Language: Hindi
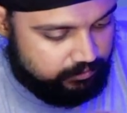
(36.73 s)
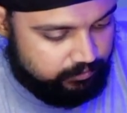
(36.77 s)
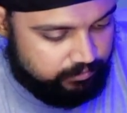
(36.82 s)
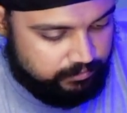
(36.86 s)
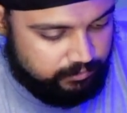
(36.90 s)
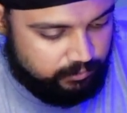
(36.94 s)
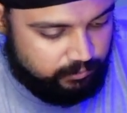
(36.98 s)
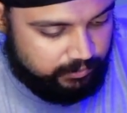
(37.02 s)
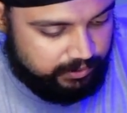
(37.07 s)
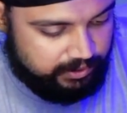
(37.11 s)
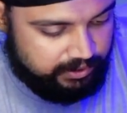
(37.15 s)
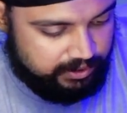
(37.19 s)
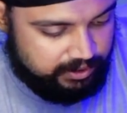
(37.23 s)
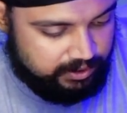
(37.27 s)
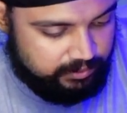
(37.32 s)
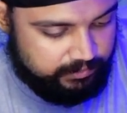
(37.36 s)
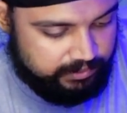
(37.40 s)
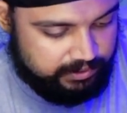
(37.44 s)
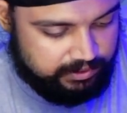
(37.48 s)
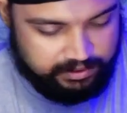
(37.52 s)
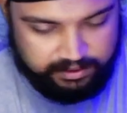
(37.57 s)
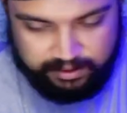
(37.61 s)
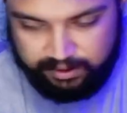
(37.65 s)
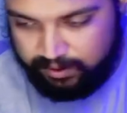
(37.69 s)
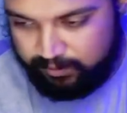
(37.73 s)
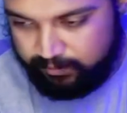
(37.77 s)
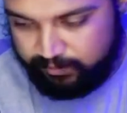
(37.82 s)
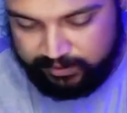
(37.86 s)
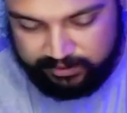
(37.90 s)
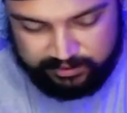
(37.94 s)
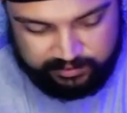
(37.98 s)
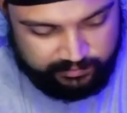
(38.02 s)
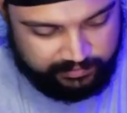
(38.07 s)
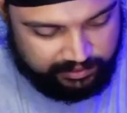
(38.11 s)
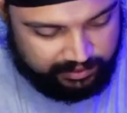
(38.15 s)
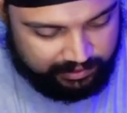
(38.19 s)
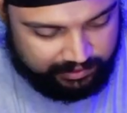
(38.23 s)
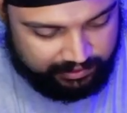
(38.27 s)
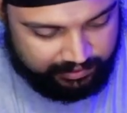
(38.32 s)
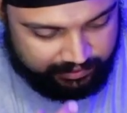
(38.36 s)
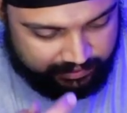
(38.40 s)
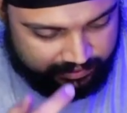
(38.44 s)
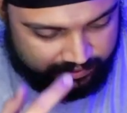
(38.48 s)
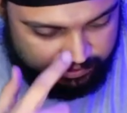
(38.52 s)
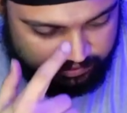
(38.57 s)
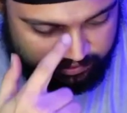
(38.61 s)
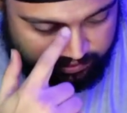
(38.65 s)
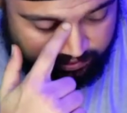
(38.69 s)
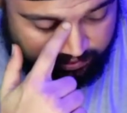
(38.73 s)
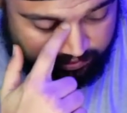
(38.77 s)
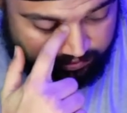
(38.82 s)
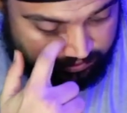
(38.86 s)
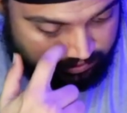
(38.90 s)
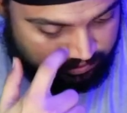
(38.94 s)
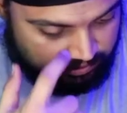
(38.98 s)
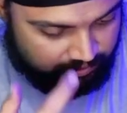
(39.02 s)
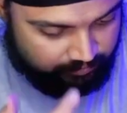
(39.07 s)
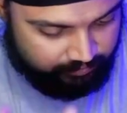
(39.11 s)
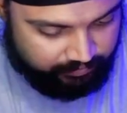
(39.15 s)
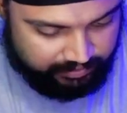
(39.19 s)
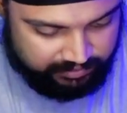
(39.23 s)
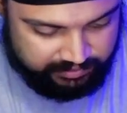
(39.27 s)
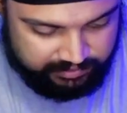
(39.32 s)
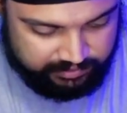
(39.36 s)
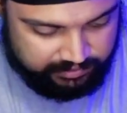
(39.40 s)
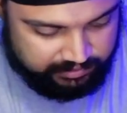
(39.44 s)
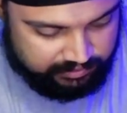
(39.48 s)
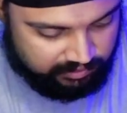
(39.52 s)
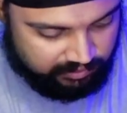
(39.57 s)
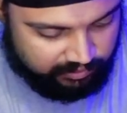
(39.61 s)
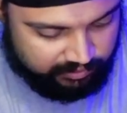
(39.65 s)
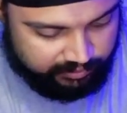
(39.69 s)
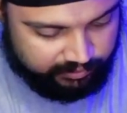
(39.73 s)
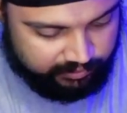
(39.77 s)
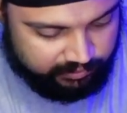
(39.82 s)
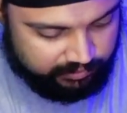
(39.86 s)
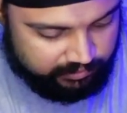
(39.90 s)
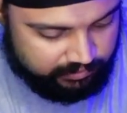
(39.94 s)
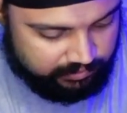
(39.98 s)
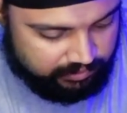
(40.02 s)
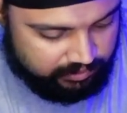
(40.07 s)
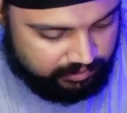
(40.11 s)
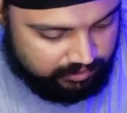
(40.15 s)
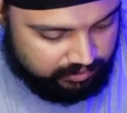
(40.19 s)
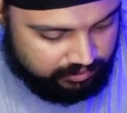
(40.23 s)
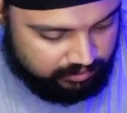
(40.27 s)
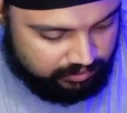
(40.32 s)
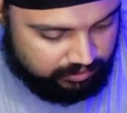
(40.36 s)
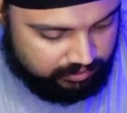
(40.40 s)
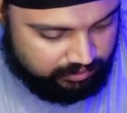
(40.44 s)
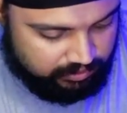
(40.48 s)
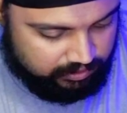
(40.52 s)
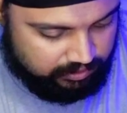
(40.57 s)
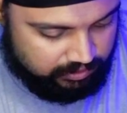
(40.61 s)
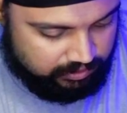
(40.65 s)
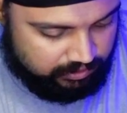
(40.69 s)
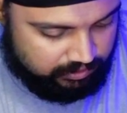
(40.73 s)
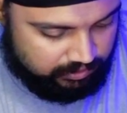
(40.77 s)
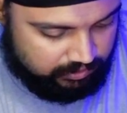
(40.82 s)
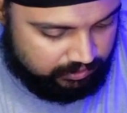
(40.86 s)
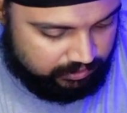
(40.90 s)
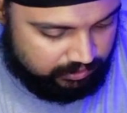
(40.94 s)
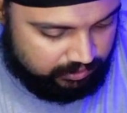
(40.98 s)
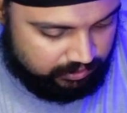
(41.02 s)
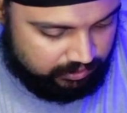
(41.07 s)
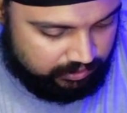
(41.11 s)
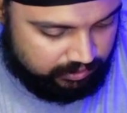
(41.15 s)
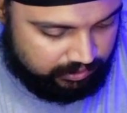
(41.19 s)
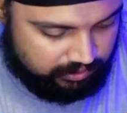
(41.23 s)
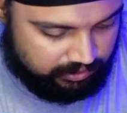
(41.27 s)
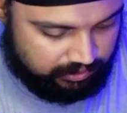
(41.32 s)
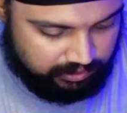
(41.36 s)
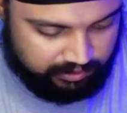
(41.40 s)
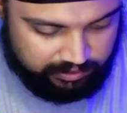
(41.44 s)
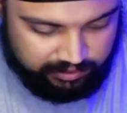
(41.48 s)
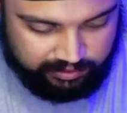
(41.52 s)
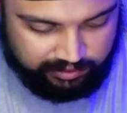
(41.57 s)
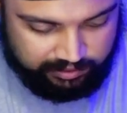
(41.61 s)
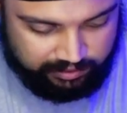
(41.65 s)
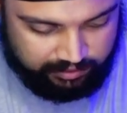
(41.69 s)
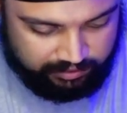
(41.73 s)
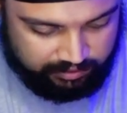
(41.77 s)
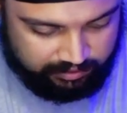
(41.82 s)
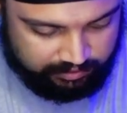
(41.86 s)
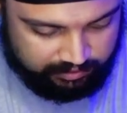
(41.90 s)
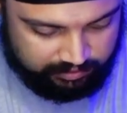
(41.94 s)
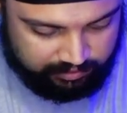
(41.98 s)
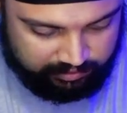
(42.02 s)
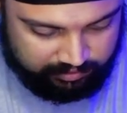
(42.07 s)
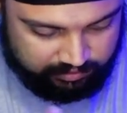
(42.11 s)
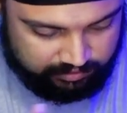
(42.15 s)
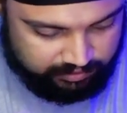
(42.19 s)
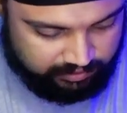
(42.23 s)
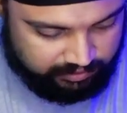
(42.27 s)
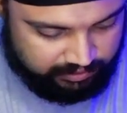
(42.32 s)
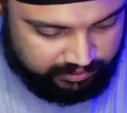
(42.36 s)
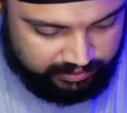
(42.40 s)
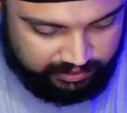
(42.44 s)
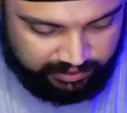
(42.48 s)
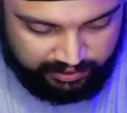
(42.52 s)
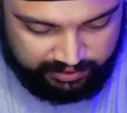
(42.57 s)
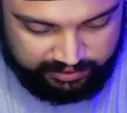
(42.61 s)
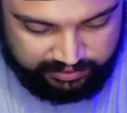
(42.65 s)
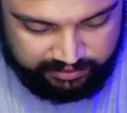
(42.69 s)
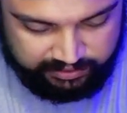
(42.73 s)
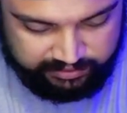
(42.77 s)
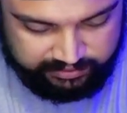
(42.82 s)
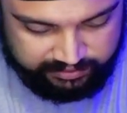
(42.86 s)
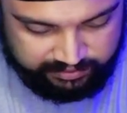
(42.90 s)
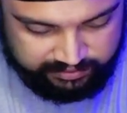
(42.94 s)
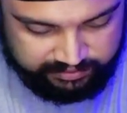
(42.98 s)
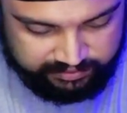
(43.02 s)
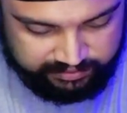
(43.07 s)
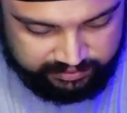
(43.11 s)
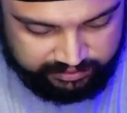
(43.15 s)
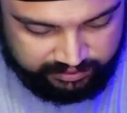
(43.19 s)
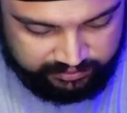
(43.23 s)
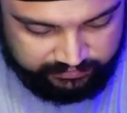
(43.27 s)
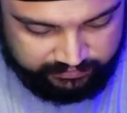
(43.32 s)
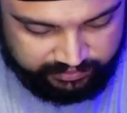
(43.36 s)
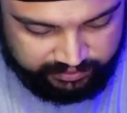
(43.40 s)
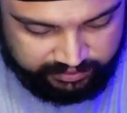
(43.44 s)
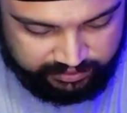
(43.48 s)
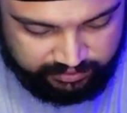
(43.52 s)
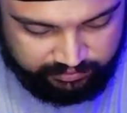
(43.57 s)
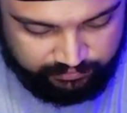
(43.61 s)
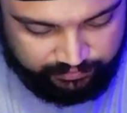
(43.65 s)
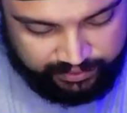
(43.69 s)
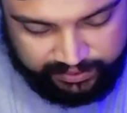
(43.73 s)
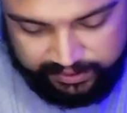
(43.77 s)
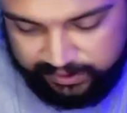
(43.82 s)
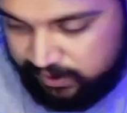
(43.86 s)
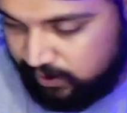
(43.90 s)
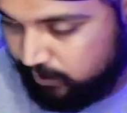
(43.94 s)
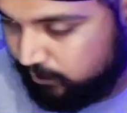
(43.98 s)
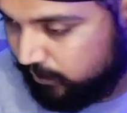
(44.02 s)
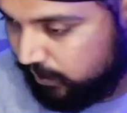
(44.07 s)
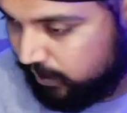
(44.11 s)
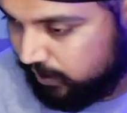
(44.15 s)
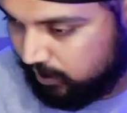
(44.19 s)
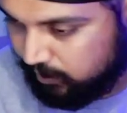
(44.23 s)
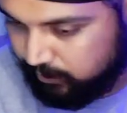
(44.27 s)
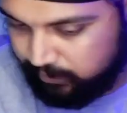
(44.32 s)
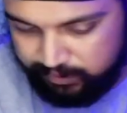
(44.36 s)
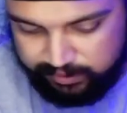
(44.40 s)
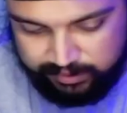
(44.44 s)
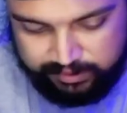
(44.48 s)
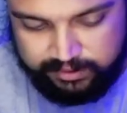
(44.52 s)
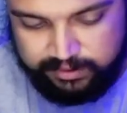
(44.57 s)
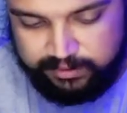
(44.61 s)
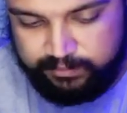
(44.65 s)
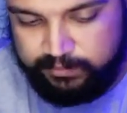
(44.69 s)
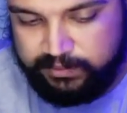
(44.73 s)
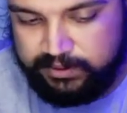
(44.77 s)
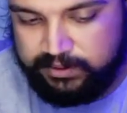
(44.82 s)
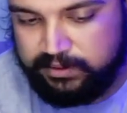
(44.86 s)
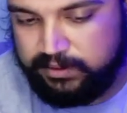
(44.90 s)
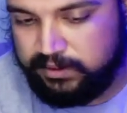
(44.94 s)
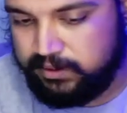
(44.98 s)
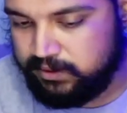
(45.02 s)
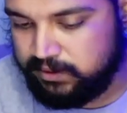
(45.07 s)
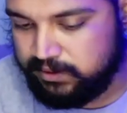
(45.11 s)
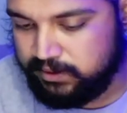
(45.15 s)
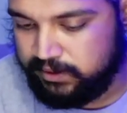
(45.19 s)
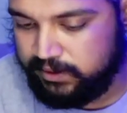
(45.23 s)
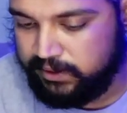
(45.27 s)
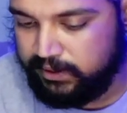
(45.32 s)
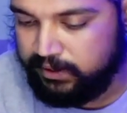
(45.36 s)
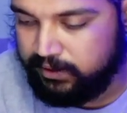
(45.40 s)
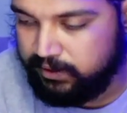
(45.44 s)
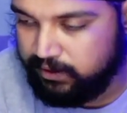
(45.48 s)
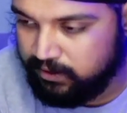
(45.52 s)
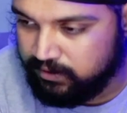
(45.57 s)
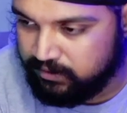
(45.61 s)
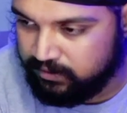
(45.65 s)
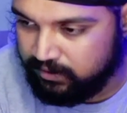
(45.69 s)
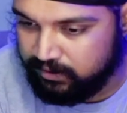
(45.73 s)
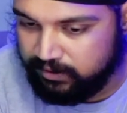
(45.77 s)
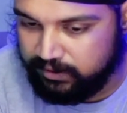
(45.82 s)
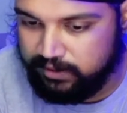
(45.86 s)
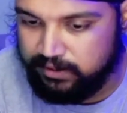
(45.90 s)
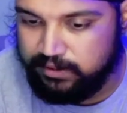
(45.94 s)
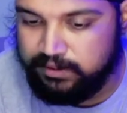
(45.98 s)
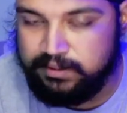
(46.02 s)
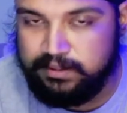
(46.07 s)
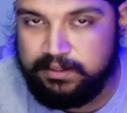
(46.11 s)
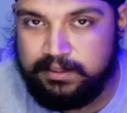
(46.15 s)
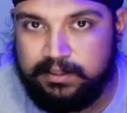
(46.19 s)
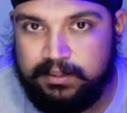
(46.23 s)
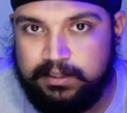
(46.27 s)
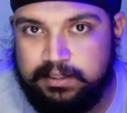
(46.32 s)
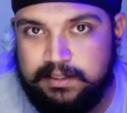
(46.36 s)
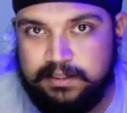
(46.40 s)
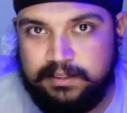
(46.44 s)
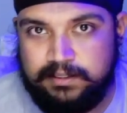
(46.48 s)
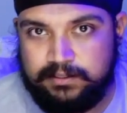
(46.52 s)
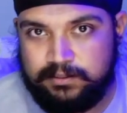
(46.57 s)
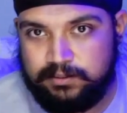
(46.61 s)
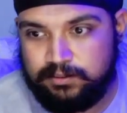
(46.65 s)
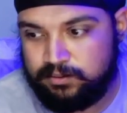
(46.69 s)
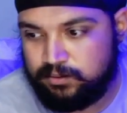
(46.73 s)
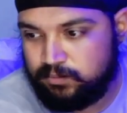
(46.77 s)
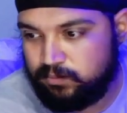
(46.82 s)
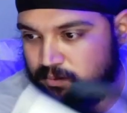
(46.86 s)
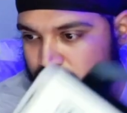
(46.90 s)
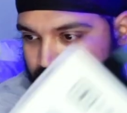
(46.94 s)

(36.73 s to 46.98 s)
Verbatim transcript: ट्वेंटी मीटर लाइक बीस मीटर का रेंज है इसका प्रिसीस ऑडियो और क्लियर है हाईली सेंसिटिव है वाइड कंपैटिबल है बस इतनी ही डिटेल्स लिखी है तो तुम लोग